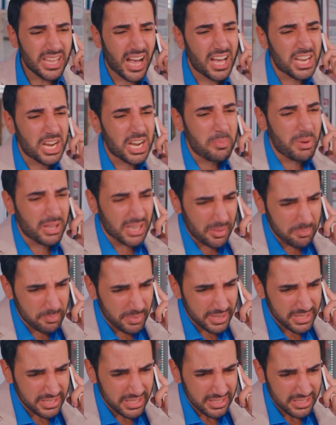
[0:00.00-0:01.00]
Bir daha arama
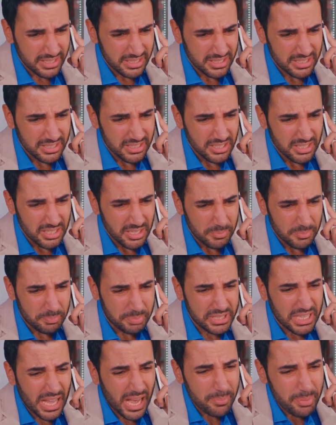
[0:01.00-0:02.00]
lan beni.
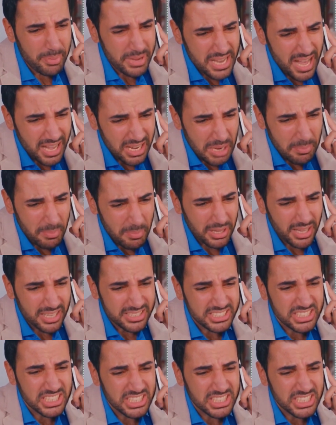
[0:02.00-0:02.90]
Bir daha beni arama lan